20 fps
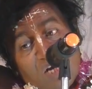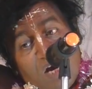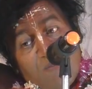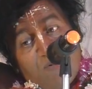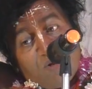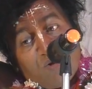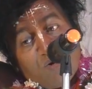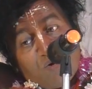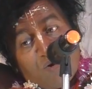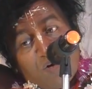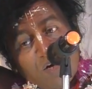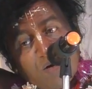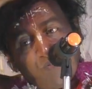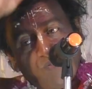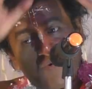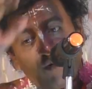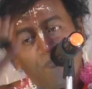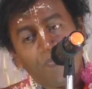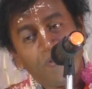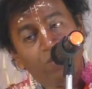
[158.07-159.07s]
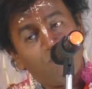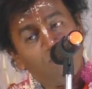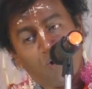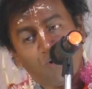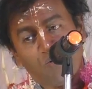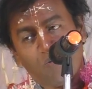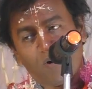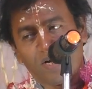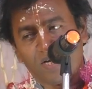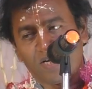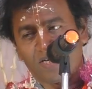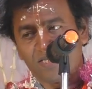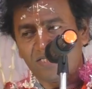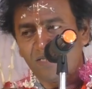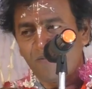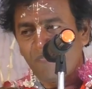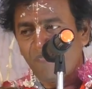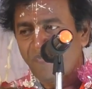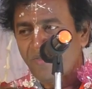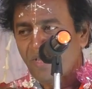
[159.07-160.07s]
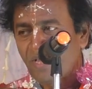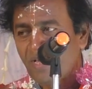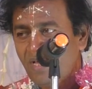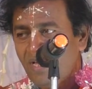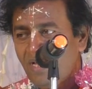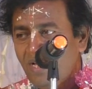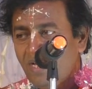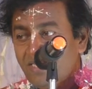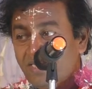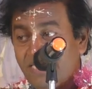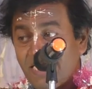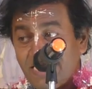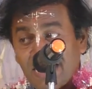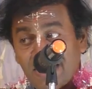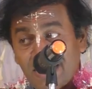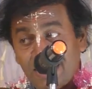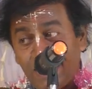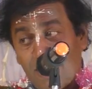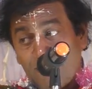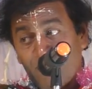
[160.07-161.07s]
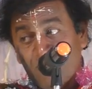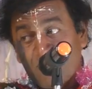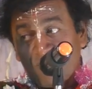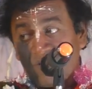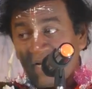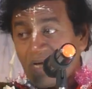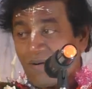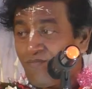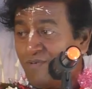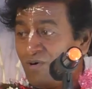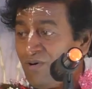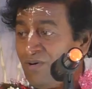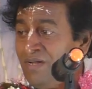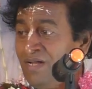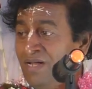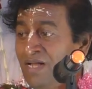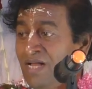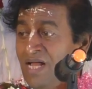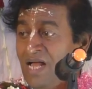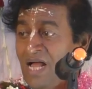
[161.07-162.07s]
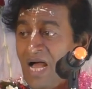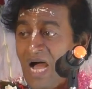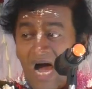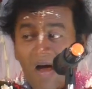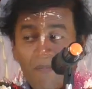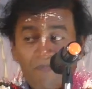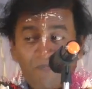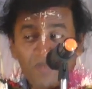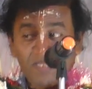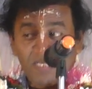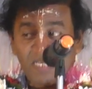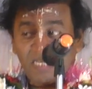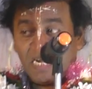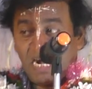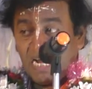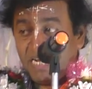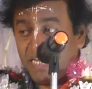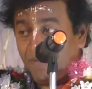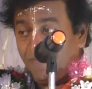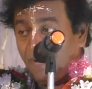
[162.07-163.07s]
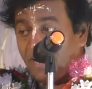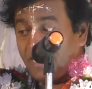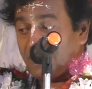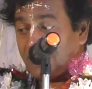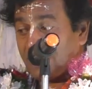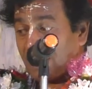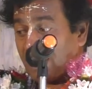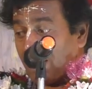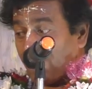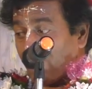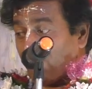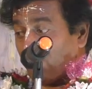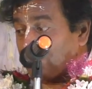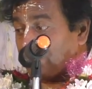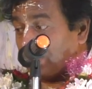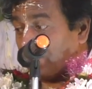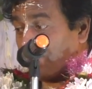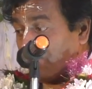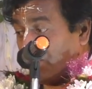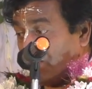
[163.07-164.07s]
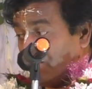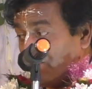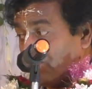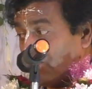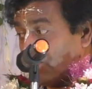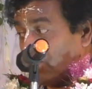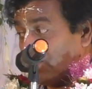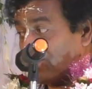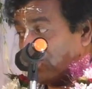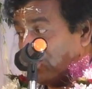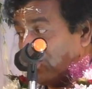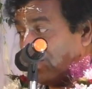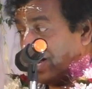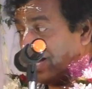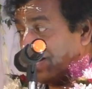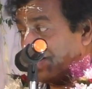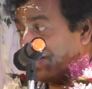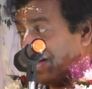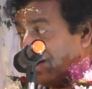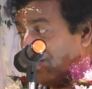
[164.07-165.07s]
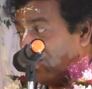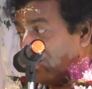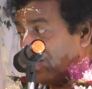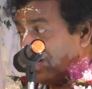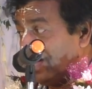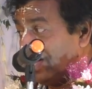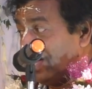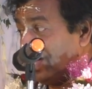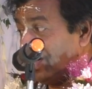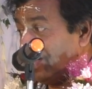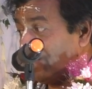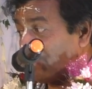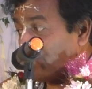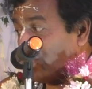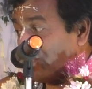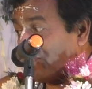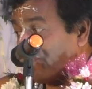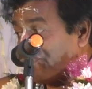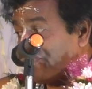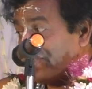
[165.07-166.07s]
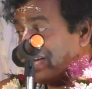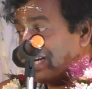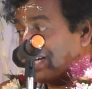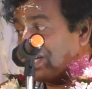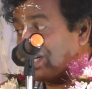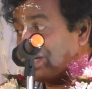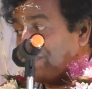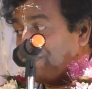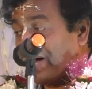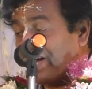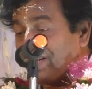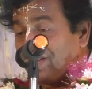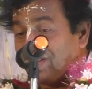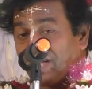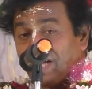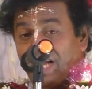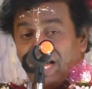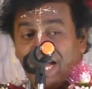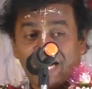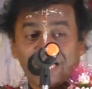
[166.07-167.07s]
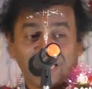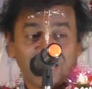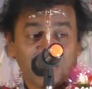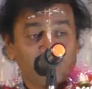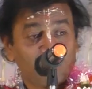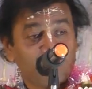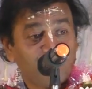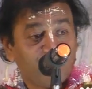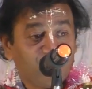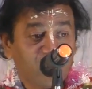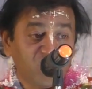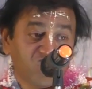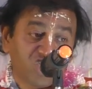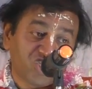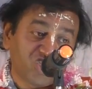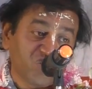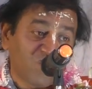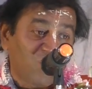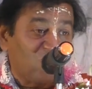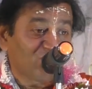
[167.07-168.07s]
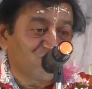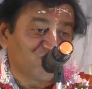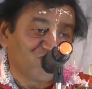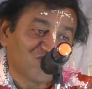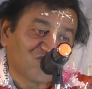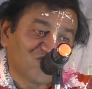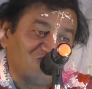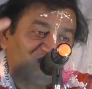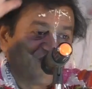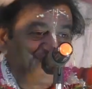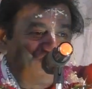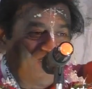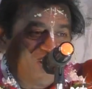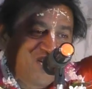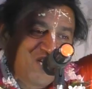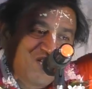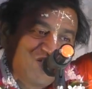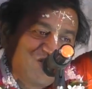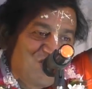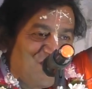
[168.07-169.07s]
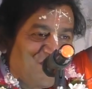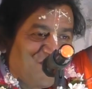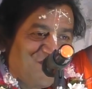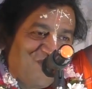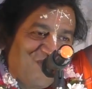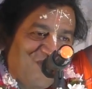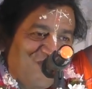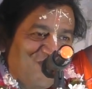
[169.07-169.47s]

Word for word: আবেদন রাখবো ভগবানের কাছে সেটা কি আবেদন রাখবো আপনাদের গাড়ি বাড়ি টাকা পয়সা ধন হোক আর না হোক প্রত্যেকটি বাড়িতে একটি করে কৃষ্ণ ভক্ত সন্তানের জন্য